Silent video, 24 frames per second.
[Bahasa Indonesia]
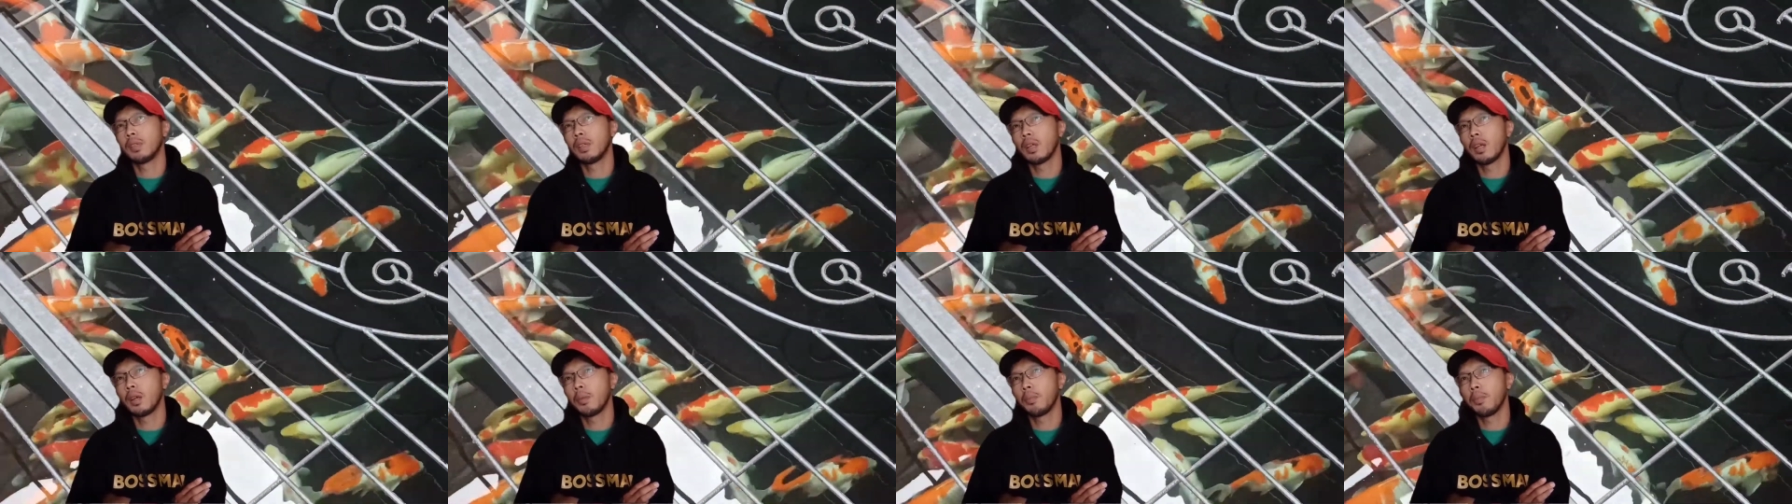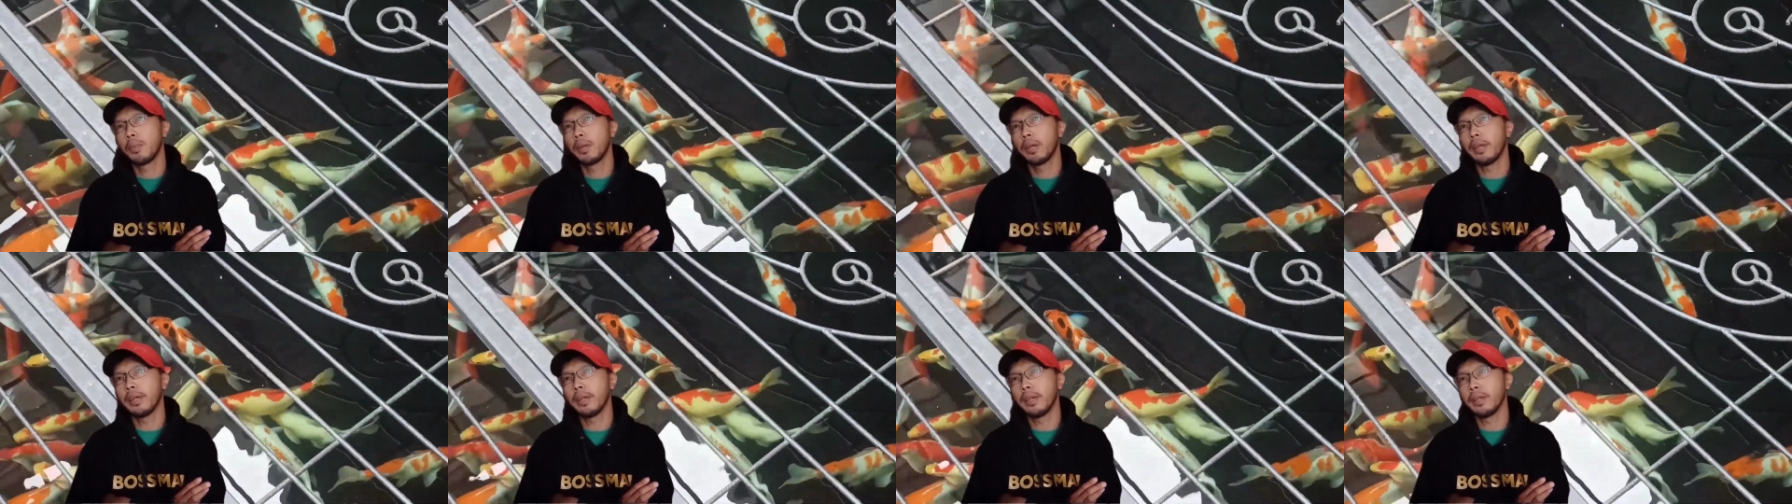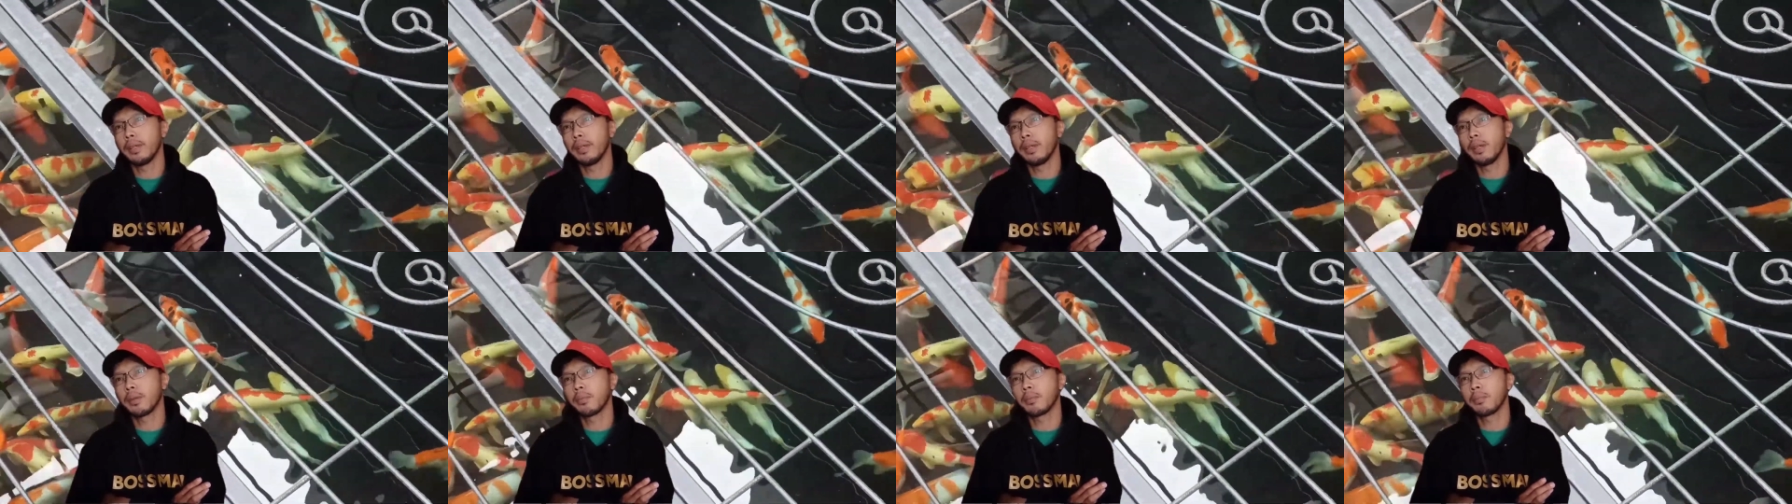apa ya
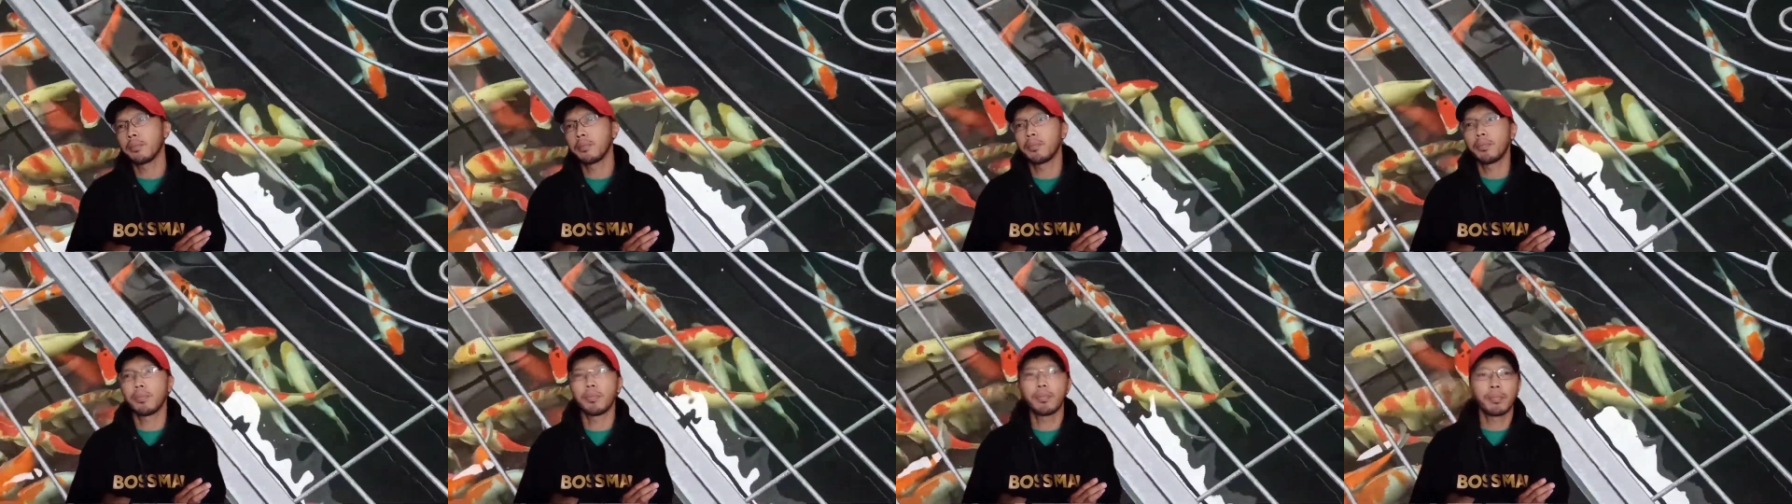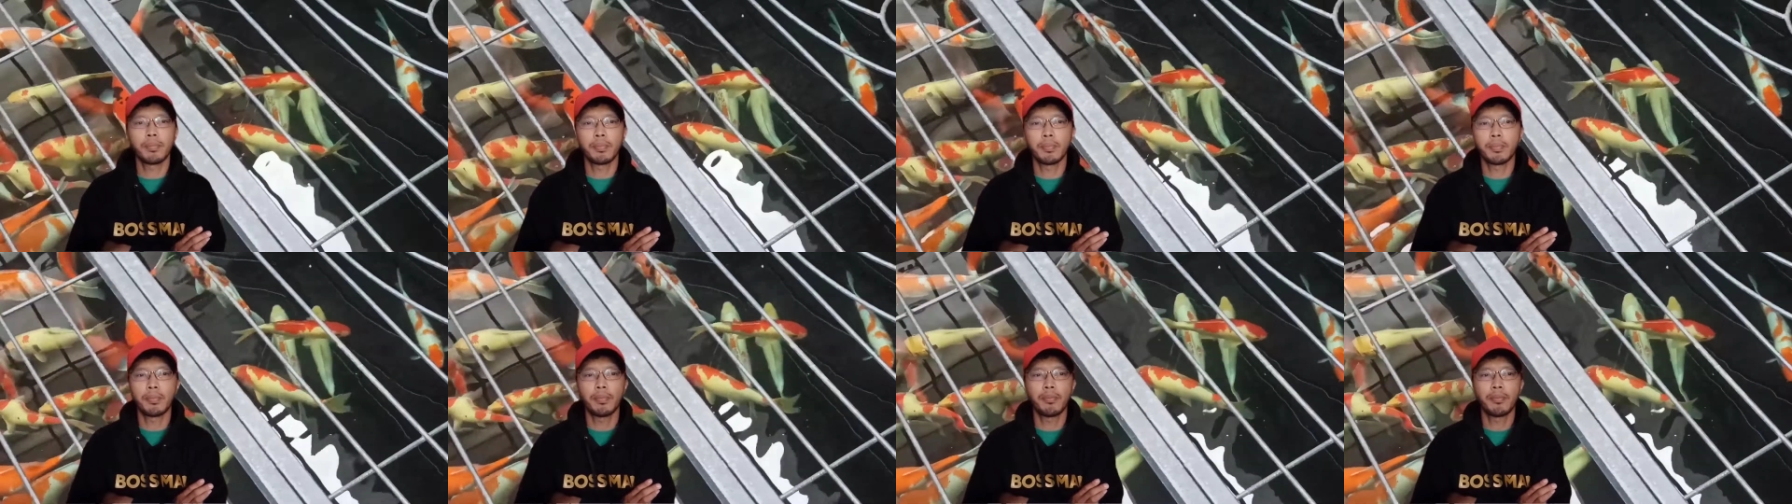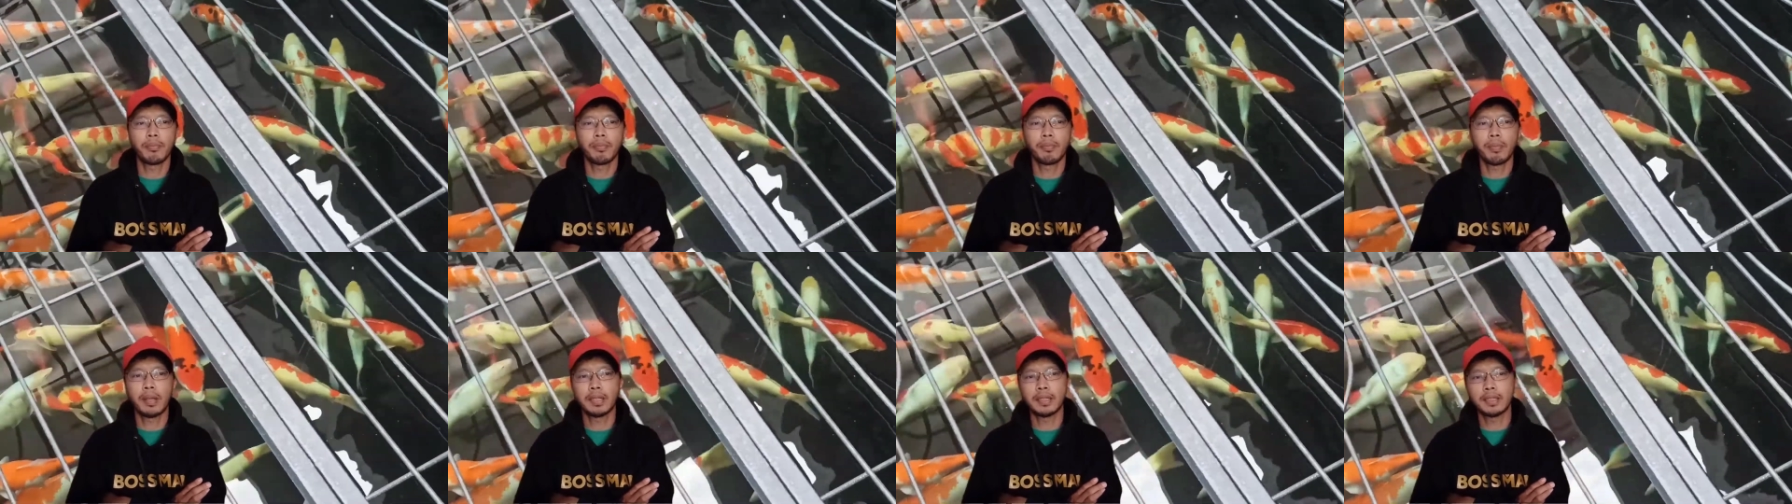yang
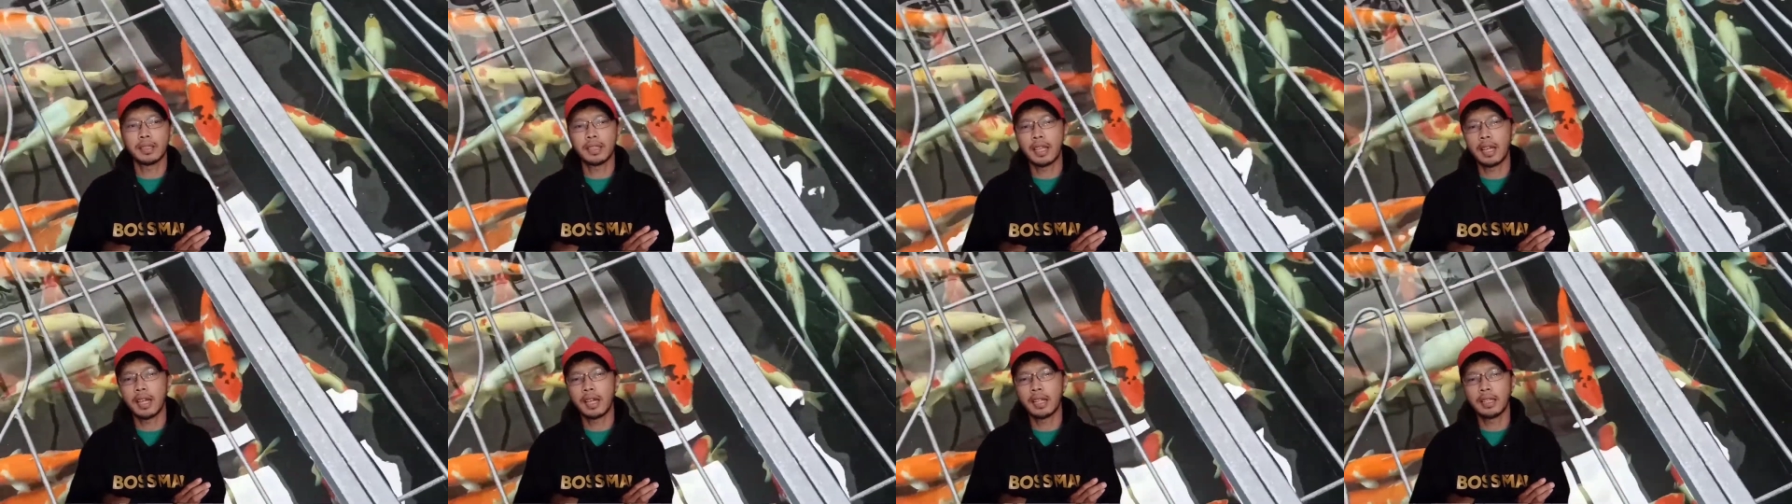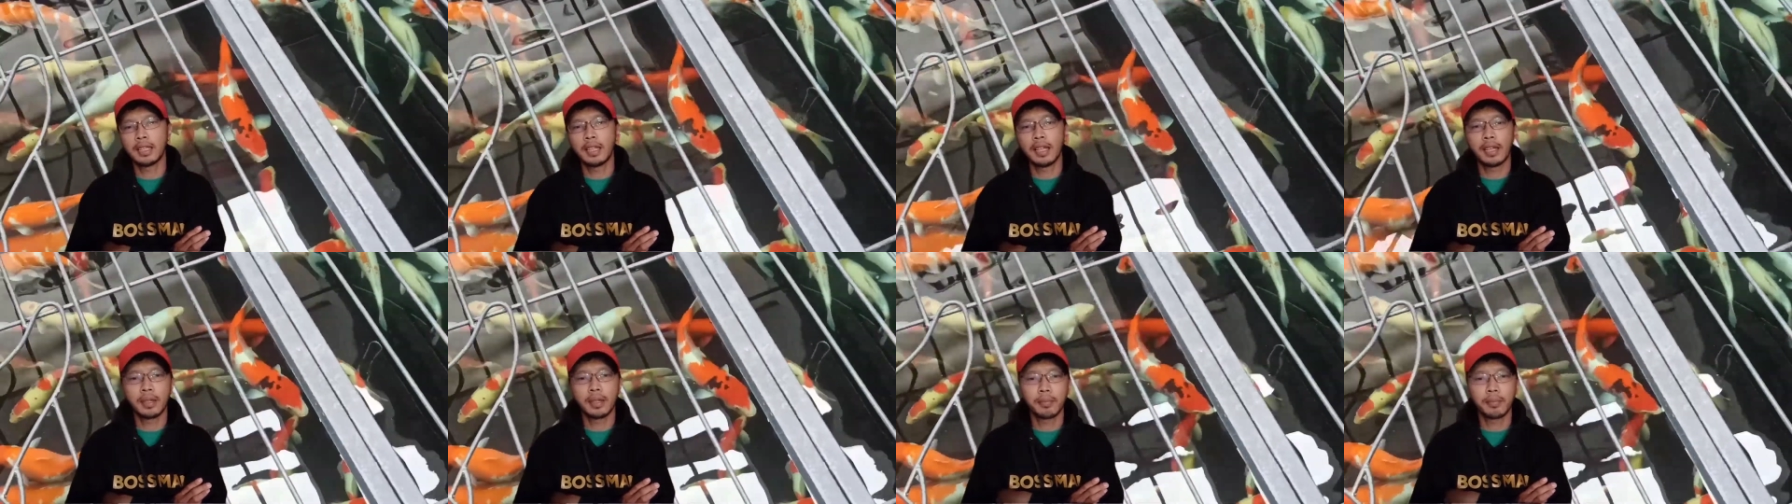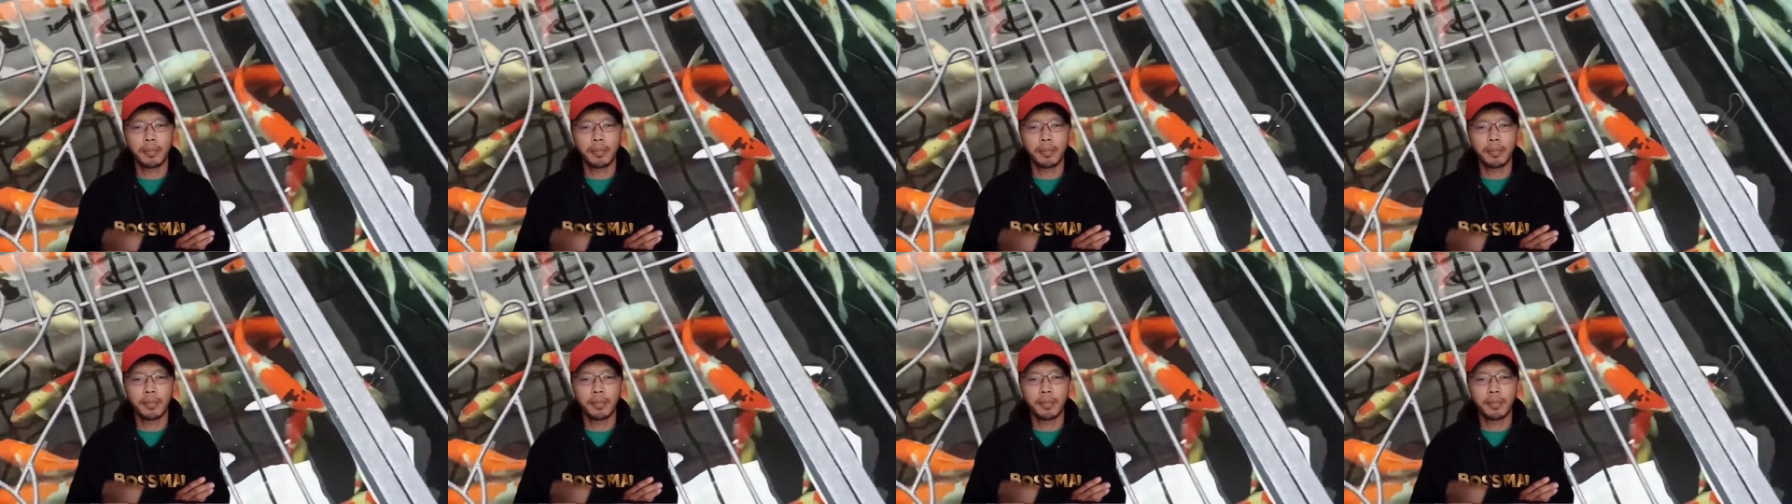pasta, ada yang